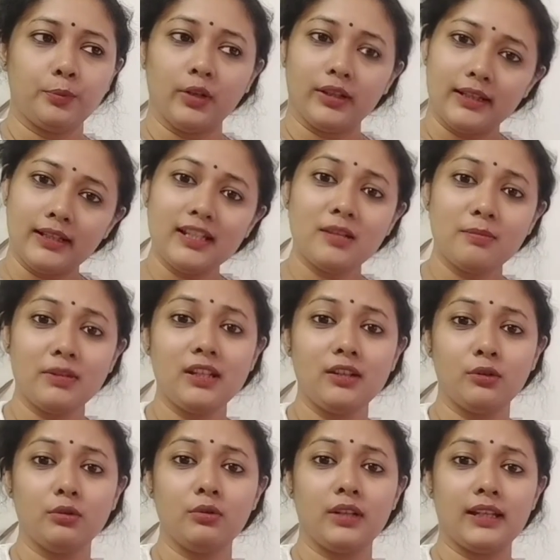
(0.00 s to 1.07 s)
পঁয়তাল্লিশ মিনিট
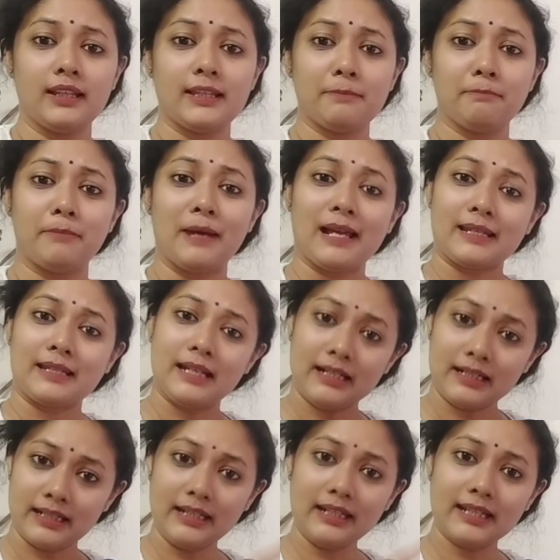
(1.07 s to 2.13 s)
ধরে যে বাসার
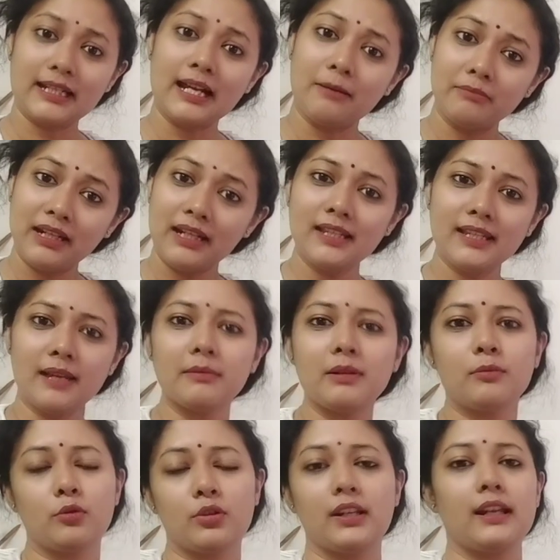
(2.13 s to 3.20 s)
ঠিক সামনেই জ্যামে
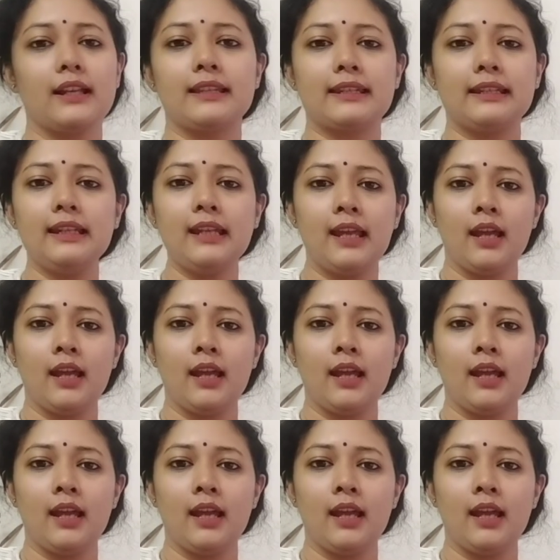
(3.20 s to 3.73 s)
বসে আছি